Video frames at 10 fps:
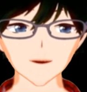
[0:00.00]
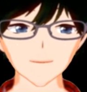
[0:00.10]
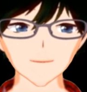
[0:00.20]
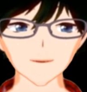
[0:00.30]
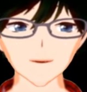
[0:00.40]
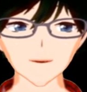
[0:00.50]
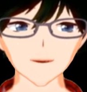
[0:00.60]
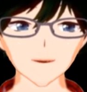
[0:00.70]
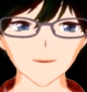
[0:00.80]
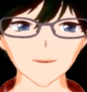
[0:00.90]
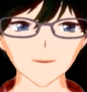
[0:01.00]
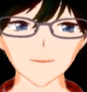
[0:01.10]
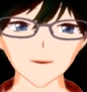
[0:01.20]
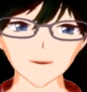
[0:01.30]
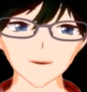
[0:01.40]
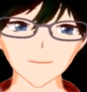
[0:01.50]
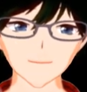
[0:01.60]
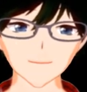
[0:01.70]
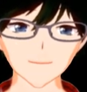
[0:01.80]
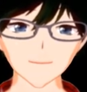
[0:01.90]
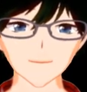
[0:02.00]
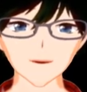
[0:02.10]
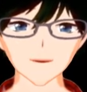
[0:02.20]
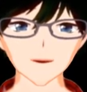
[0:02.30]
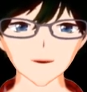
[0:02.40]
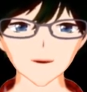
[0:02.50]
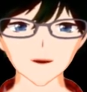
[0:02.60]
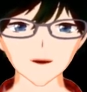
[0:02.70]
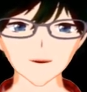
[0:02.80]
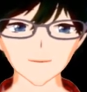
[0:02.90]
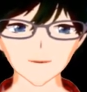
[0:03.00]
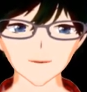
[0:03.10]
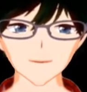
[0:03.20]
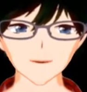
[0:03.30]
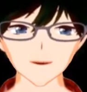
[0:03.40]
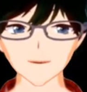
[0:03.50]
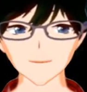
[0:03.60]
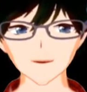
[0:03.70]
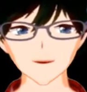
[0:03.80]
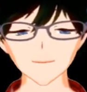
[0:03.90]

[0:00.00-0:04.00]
示されてないですけど、もしかしたら B プラスつけてたかもしれないですね。